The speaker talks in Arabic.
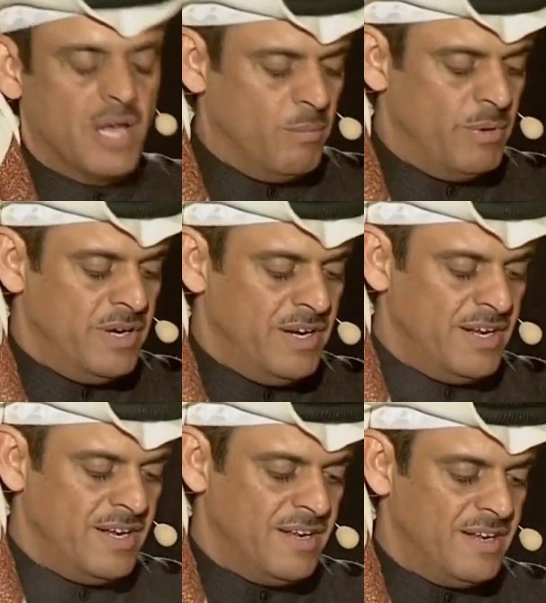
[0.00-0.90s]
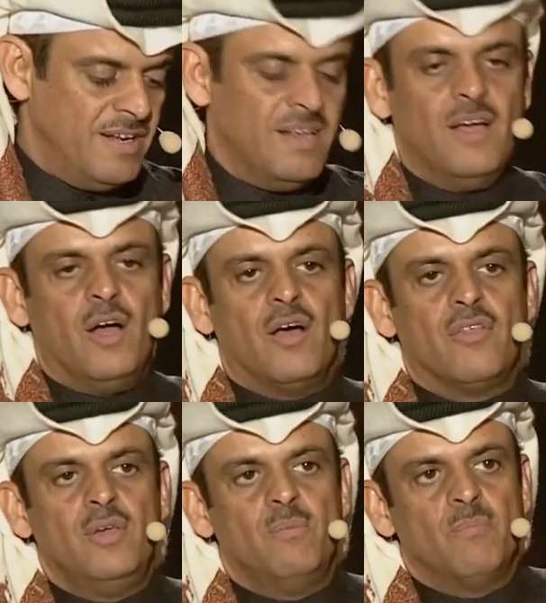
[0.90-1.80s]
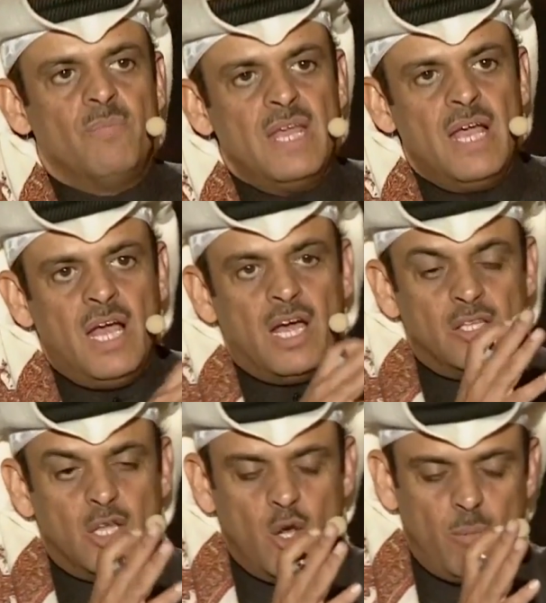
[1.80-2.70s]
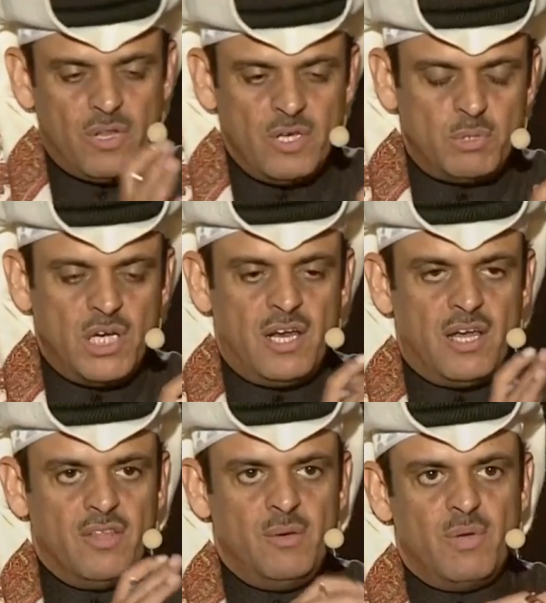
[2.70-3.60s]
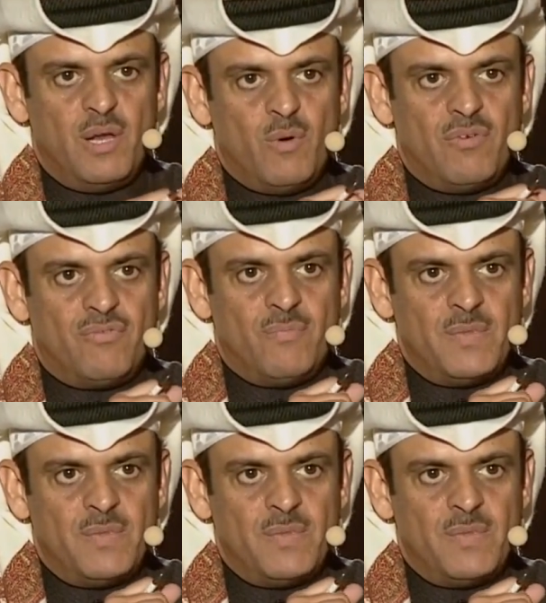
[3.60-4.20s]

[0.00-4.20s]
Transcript: بقلب عظيم انت اليوم عظيم شاعر عظيم يا الله يطول